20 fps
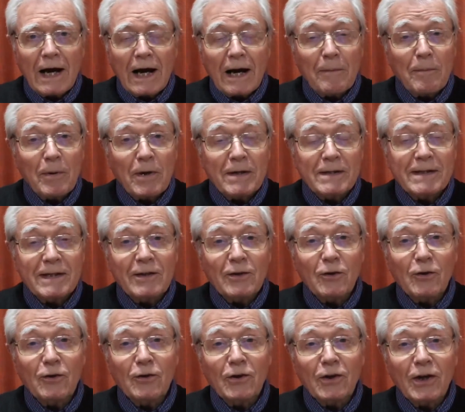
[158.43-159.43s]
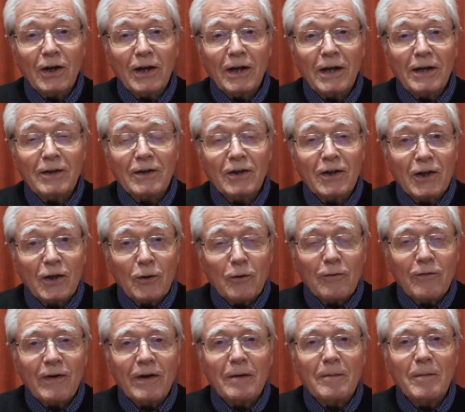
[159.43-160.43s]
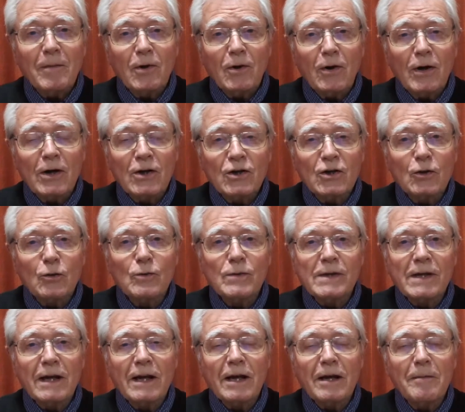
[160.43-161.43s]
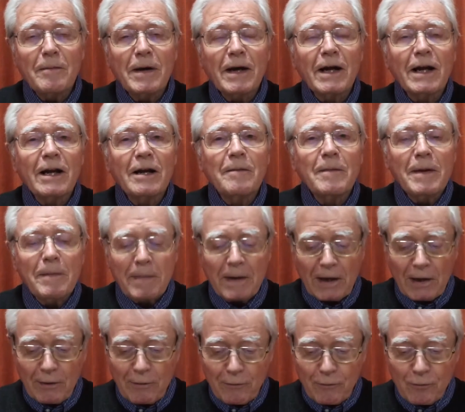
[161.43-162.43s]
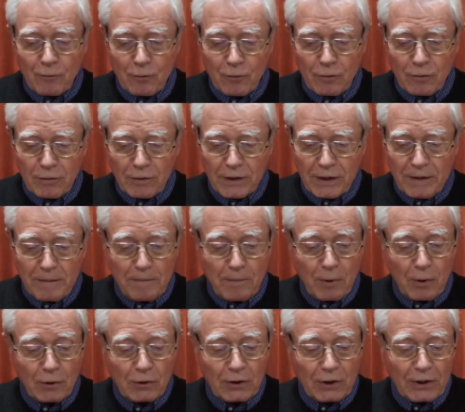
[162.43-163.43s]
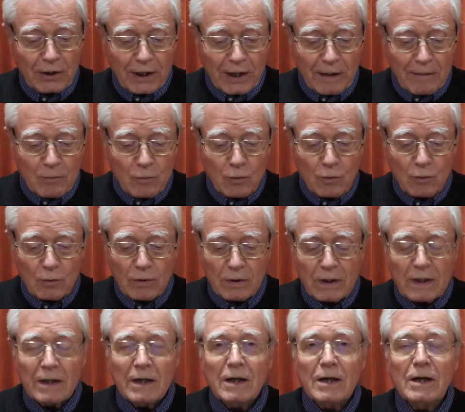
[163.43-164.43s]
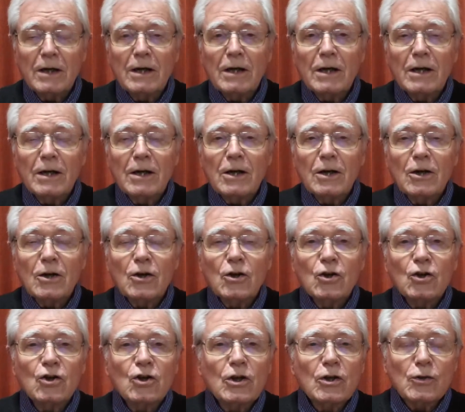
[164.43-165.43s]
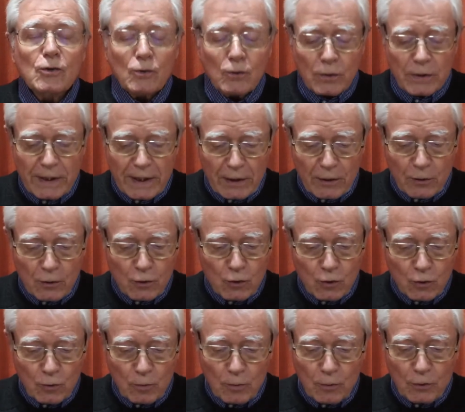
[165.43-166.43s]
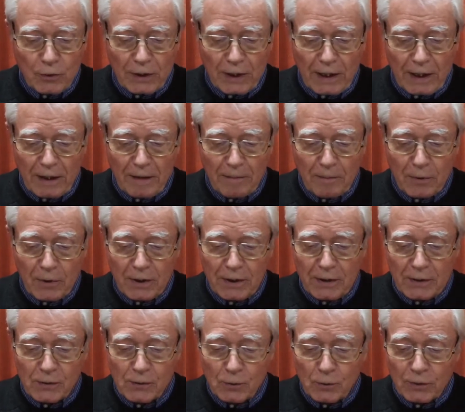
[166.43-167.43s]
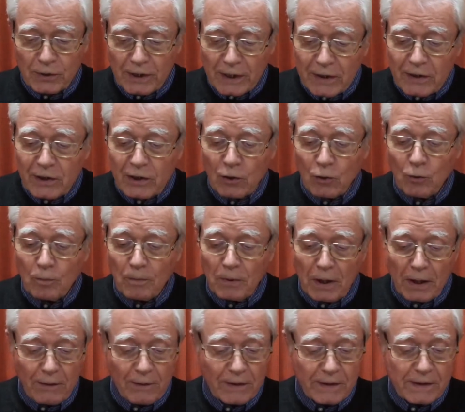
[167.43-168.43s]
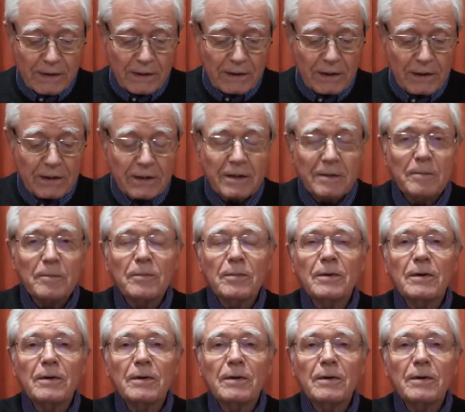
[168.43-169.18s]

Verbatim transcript: après être entré triomphalement à Jérusalem, acclamé par la foule qui portait des rameaux. Jésus, quelques jours plus tard, prit son dernier repas avec ses disciples